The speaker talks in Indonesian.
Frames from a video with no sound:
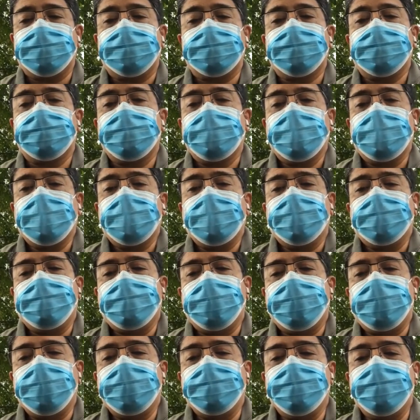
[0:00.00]
menimbun
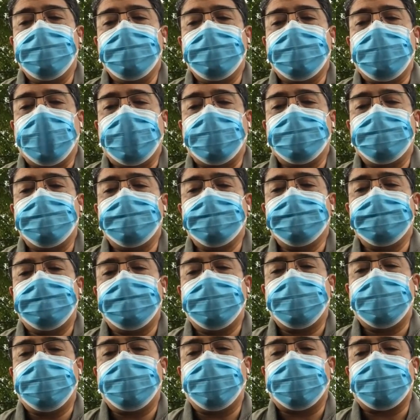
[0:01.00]
gandum di
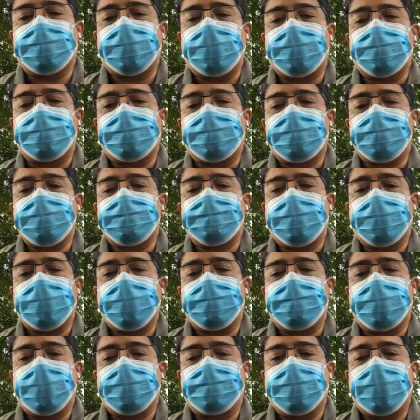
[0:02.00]
kota-kota sebagai bahan
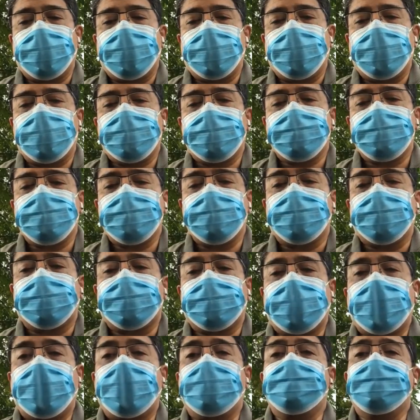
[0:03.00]
makanan serta
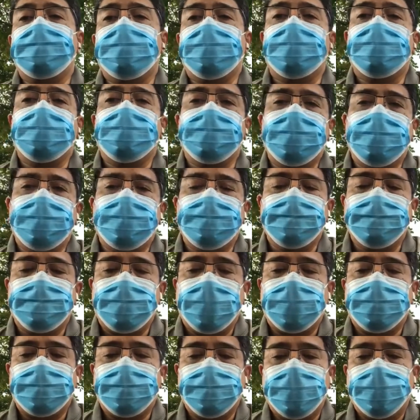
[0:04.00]
menyimpannya.
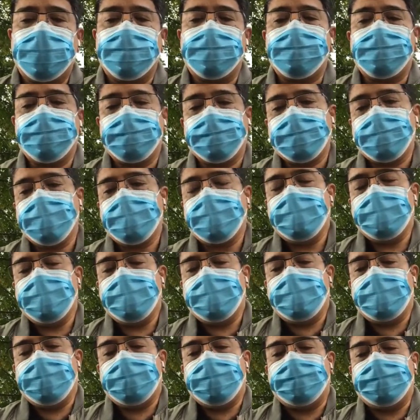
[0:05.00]

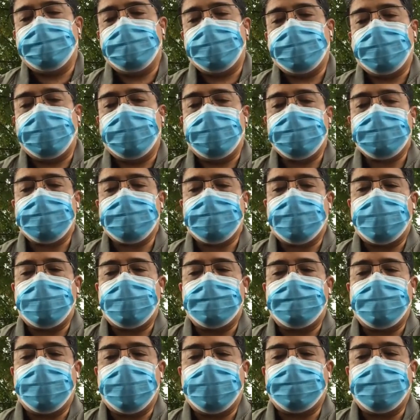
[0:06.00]
Demikianlah segala bahan
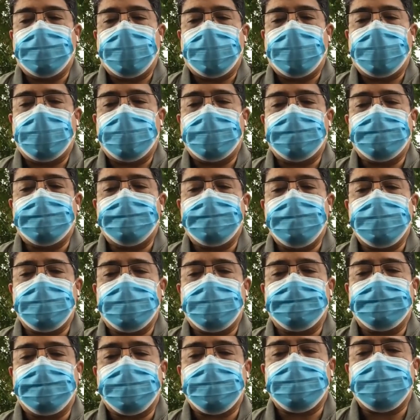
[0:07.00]
makanan itu menjadi
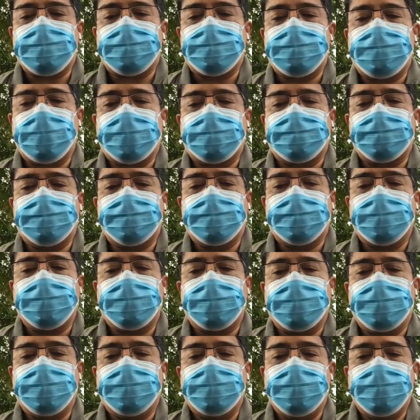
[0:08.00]
persediaan untuk negeri ini
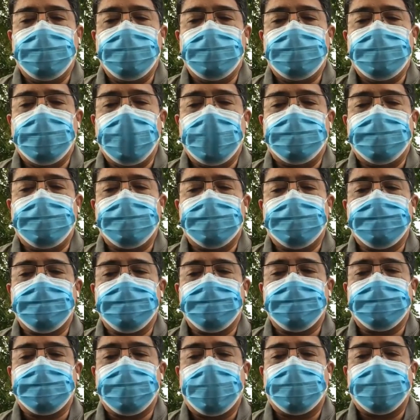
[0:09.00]
dalam ketujuh tahun
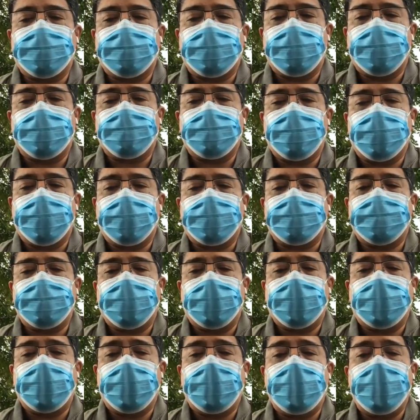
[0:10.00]
kelaparan yang
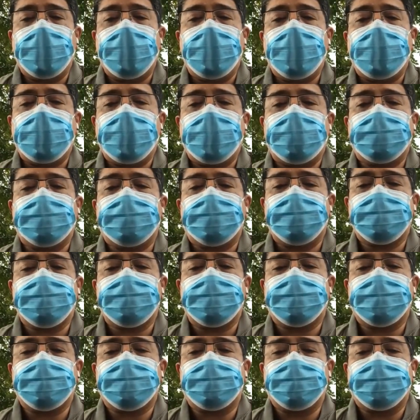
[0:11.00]
akan terjadi di tanah
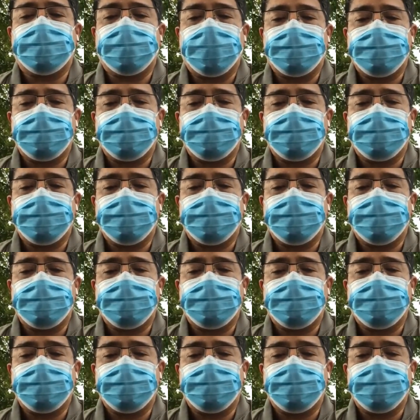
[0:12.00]
Mesir.